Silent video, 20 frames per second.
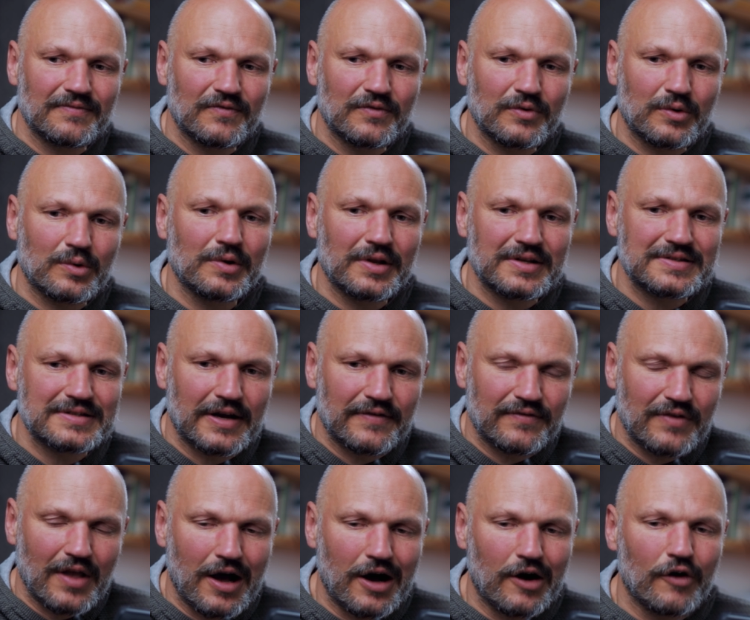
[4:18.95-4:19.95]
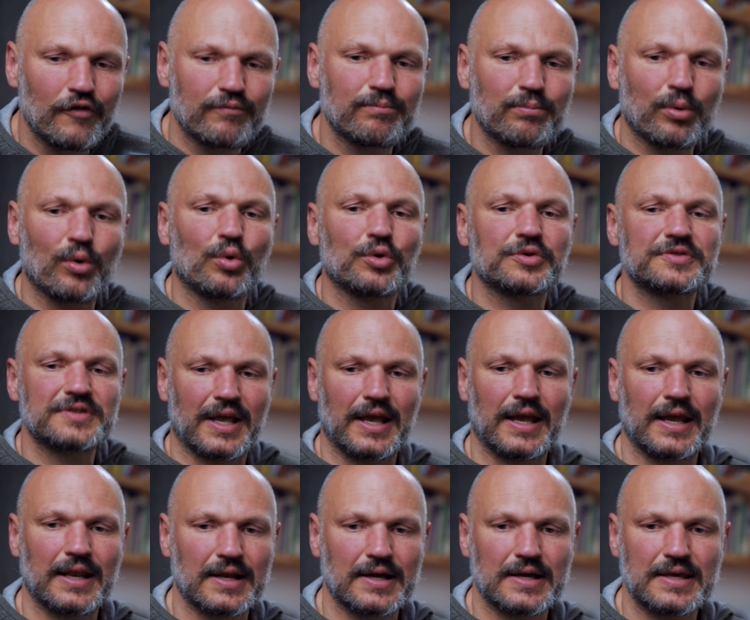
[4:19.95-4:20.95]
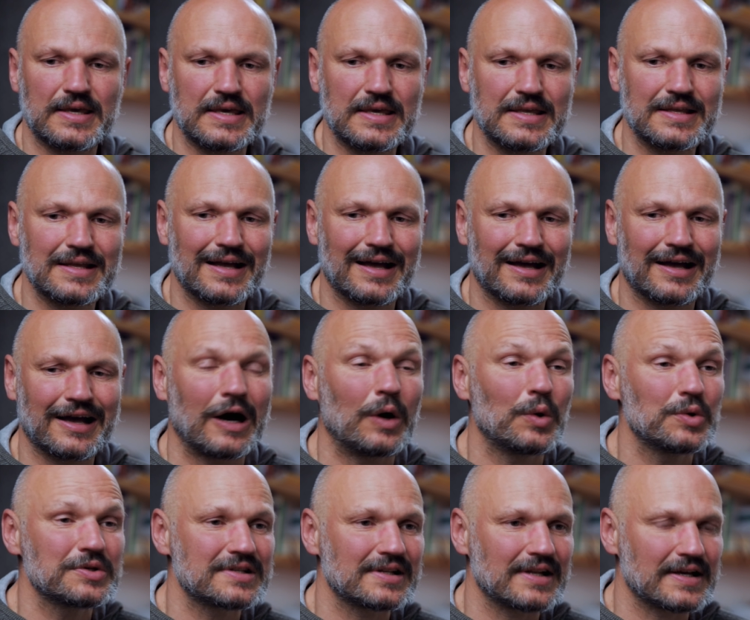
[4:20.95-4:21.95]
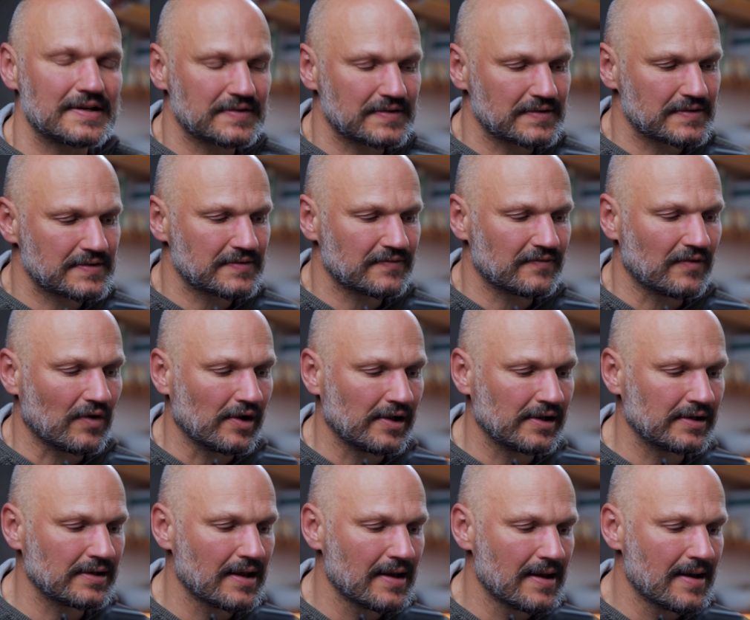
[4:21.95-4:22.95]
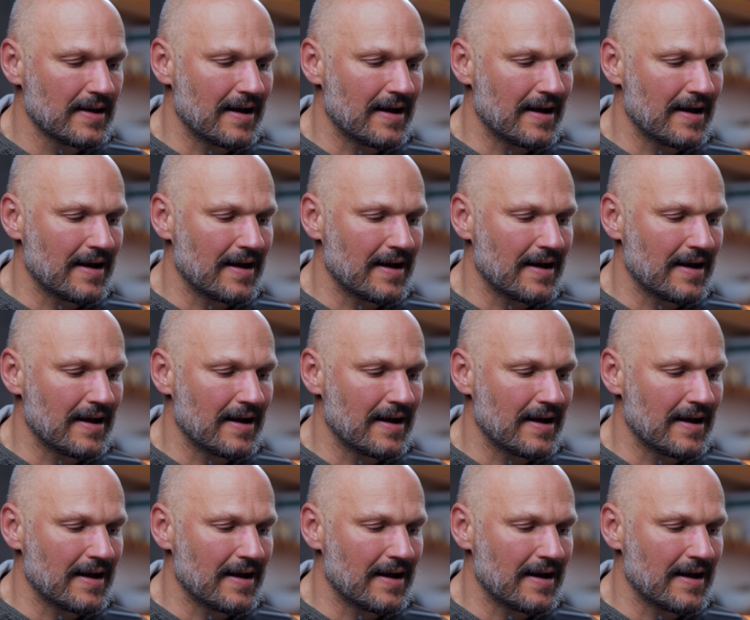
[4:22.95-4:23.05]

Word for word: frühlingshafte Aufbruchsenergie rauslassen zu wollen,